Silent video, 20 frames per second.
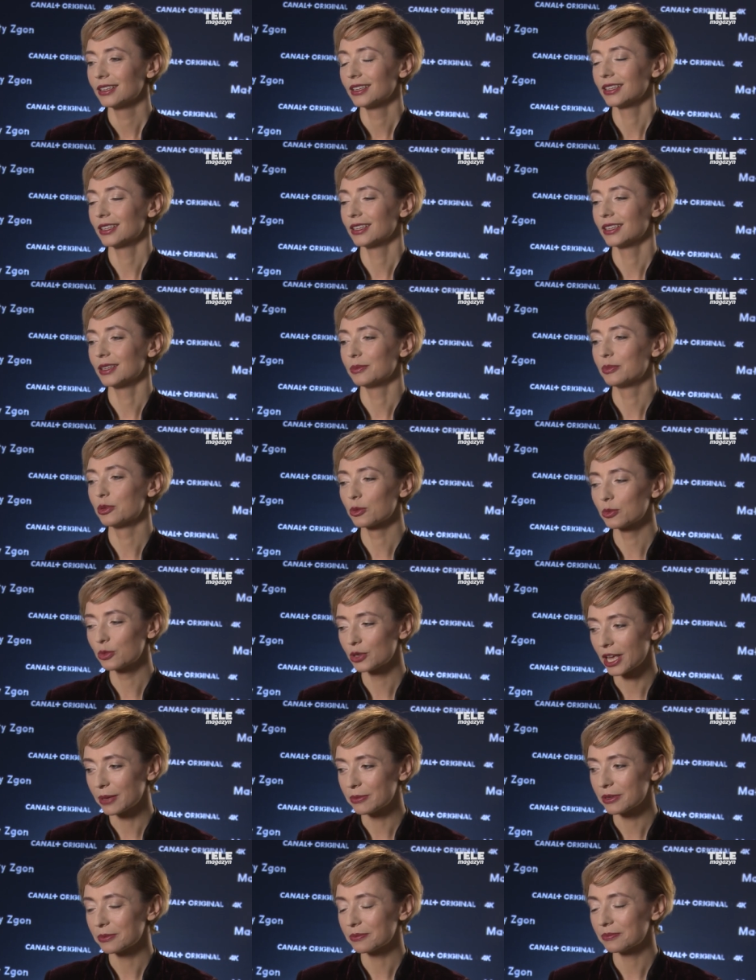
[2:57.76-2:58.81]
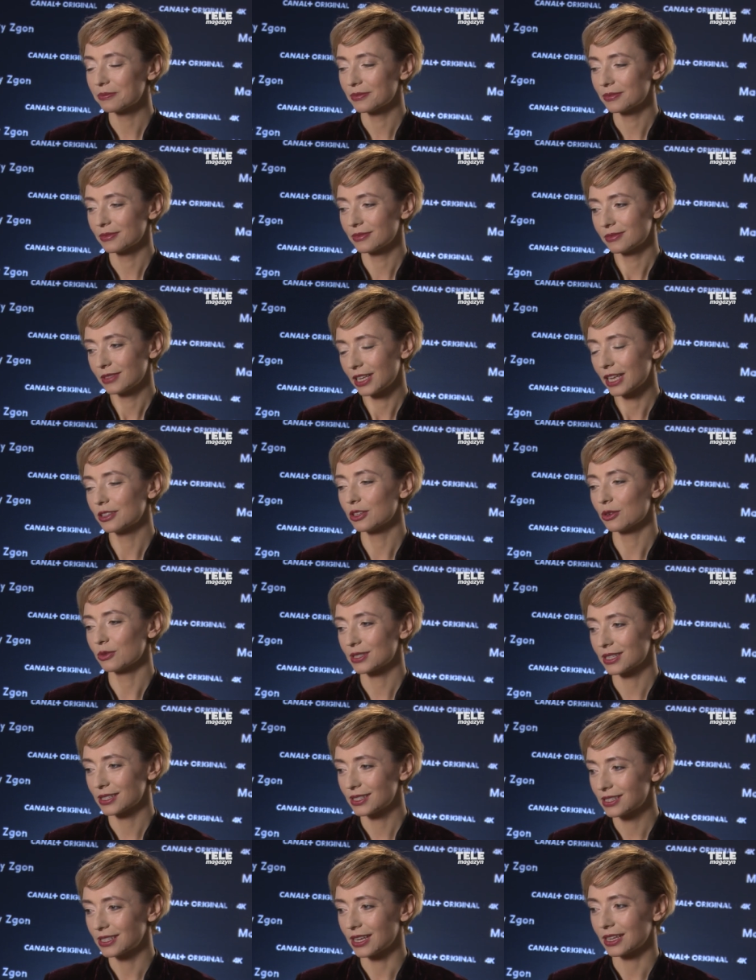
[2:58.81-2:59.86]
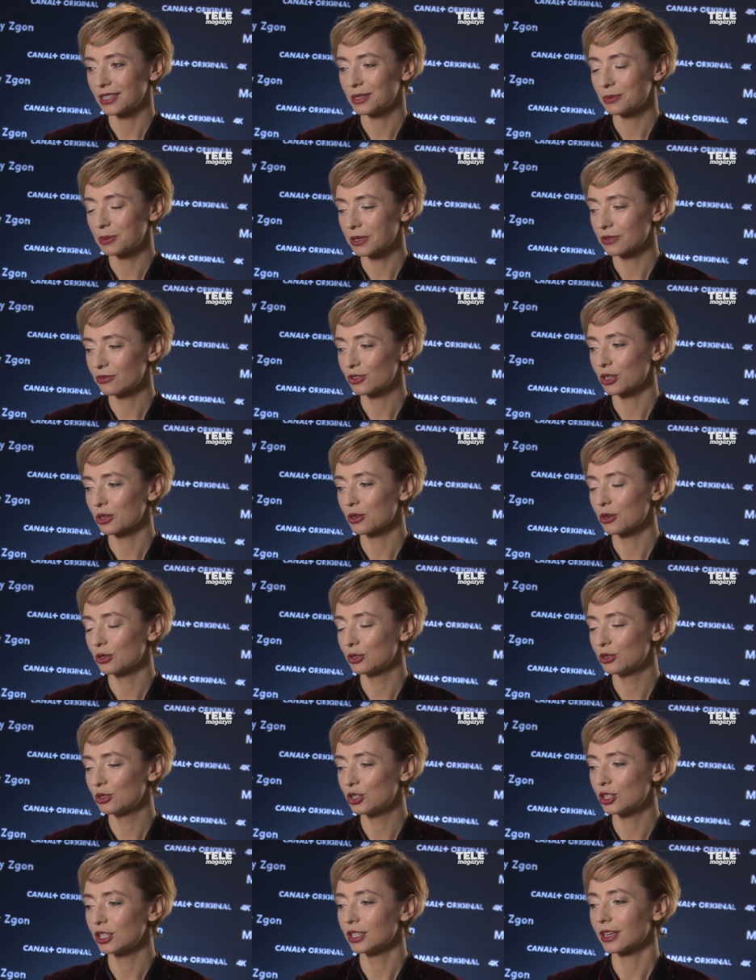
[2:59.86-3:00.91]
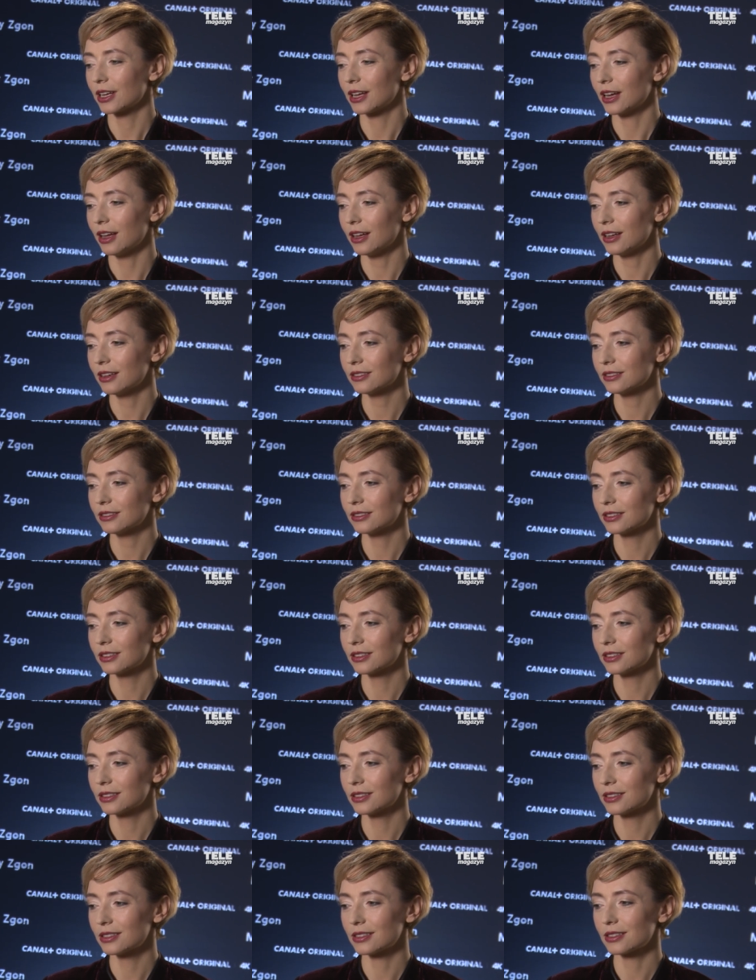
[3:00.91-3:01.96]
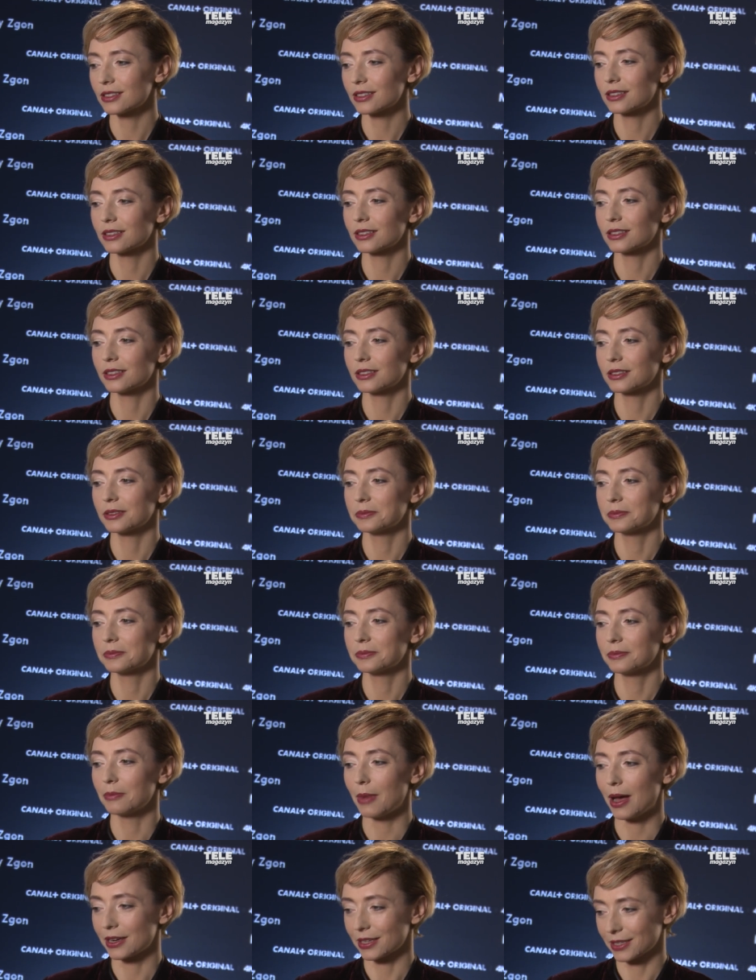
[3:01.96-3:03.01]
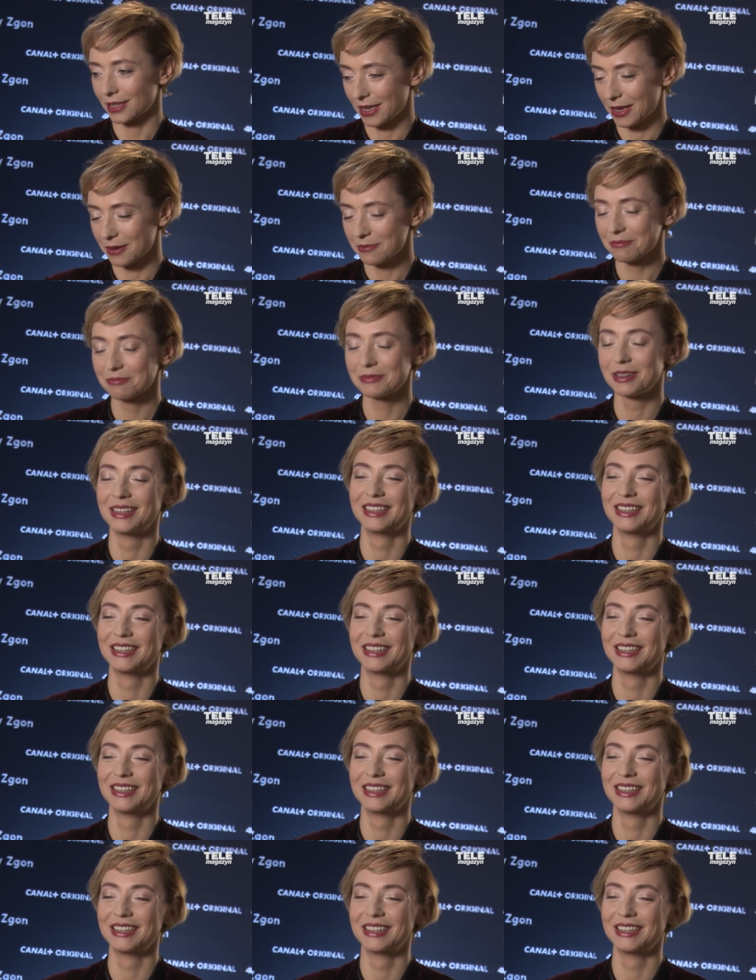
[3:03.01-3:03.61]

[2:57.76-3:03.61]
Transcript: E, próbujemy jedną ze scen z pierwszego odcinka y, z y, Markiem,